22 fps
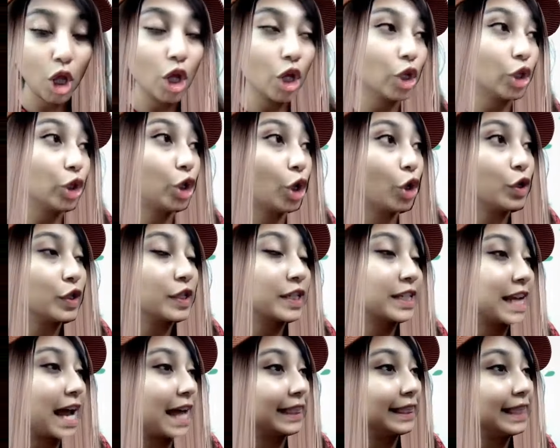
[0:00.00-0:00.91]
দোস্ত
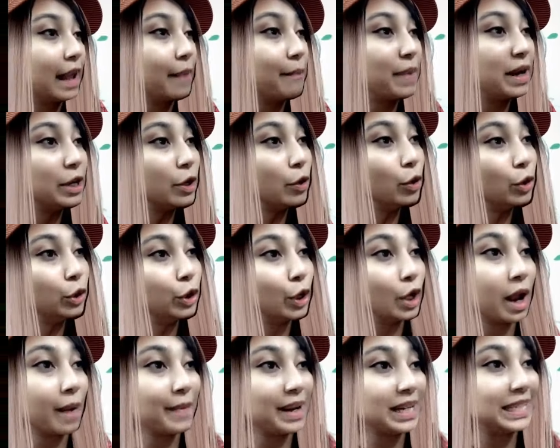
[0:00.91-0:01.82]
সাত নাম্বারটা উত্তর
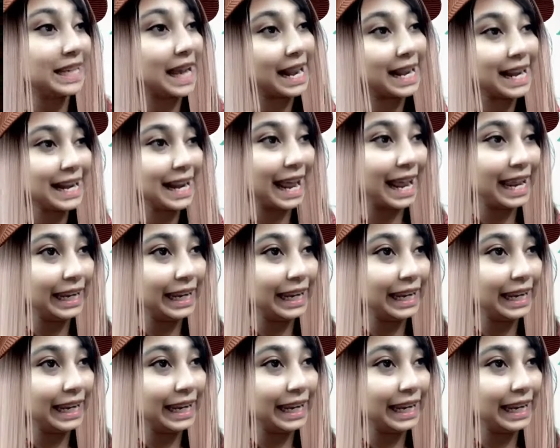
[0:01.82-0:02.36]
আমার জানা নাই